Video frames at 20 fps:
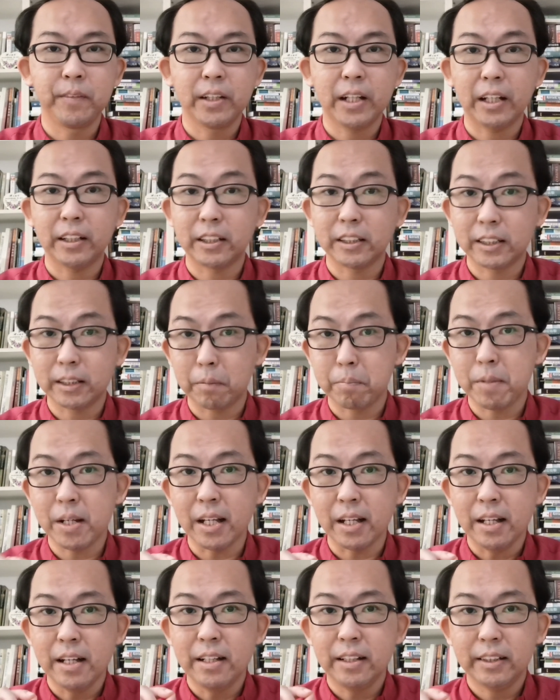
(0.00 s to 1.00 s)
他的生
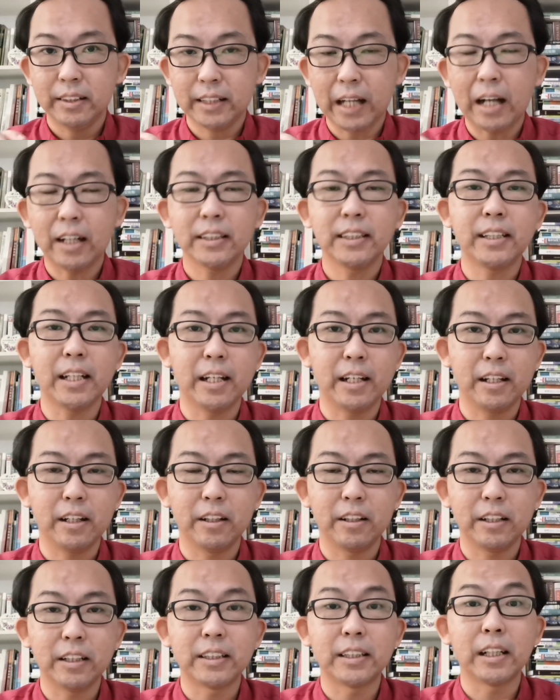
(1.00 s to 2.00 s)
命彰显
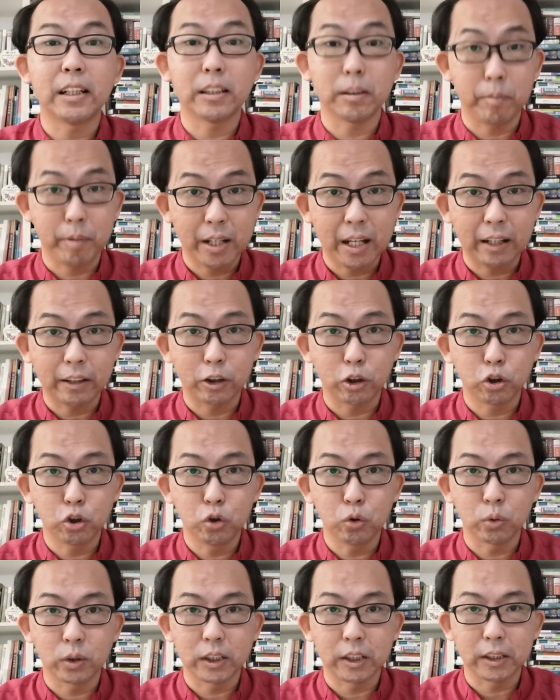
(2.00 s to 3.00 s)
了一些怎么样的
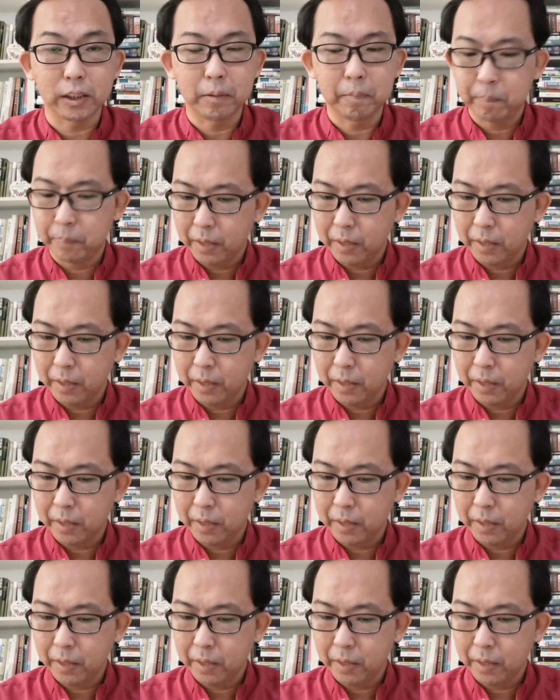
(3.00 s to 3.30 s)
素质？